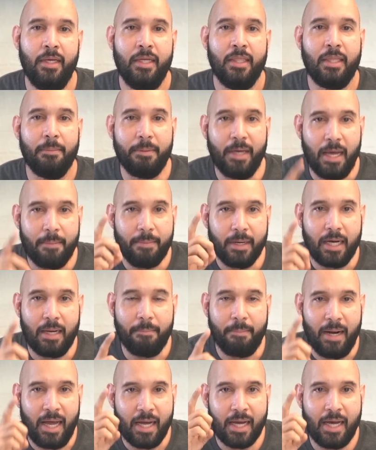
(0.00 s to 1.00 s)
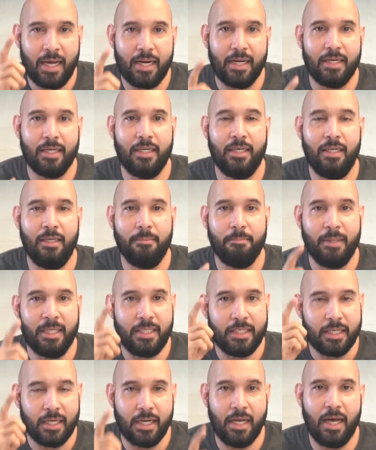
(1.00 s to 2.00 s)
Tapi apakah pelanggaran ini
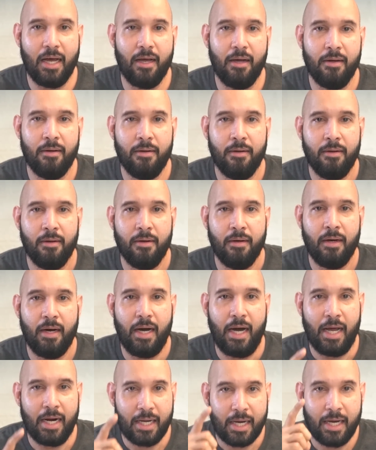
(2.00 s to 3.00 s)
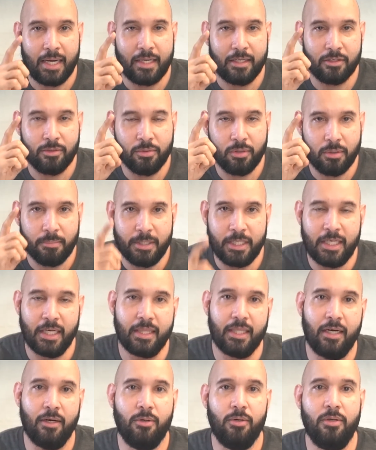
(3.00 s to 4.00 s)
mencegah Alcaraz untuk
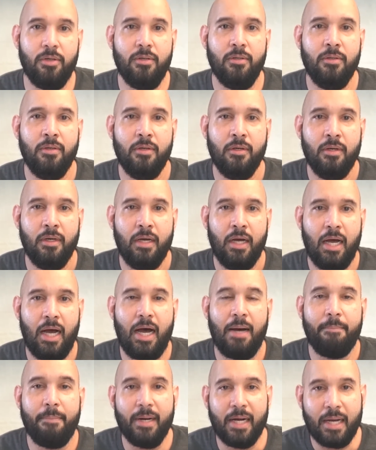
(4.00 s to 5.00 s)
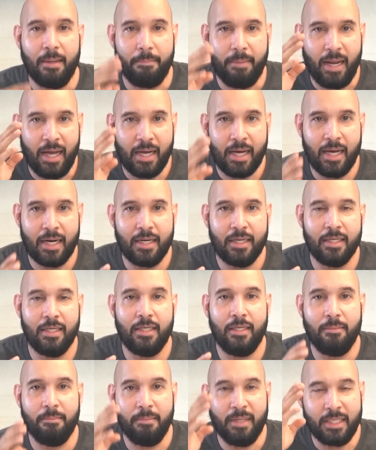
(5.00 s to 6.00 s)
mencetak gol? Apakah pelanggaran
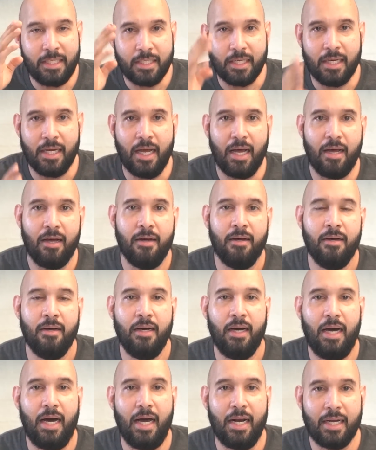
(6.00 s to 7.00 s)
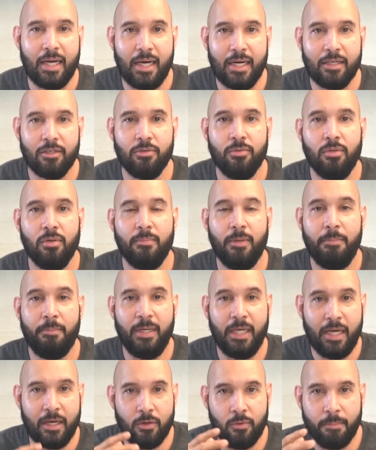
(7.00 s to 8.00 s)
ini mencegah Alcaraz untuk
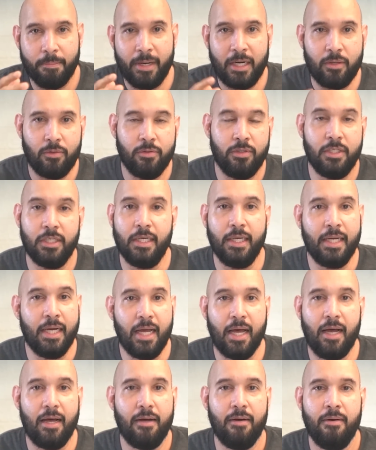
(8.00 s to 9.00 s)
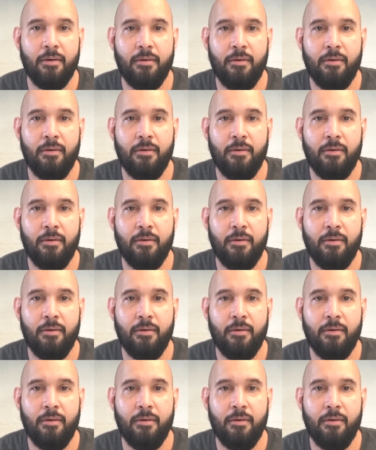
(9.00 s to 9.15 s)
memberikan umpan kunci? Enggak.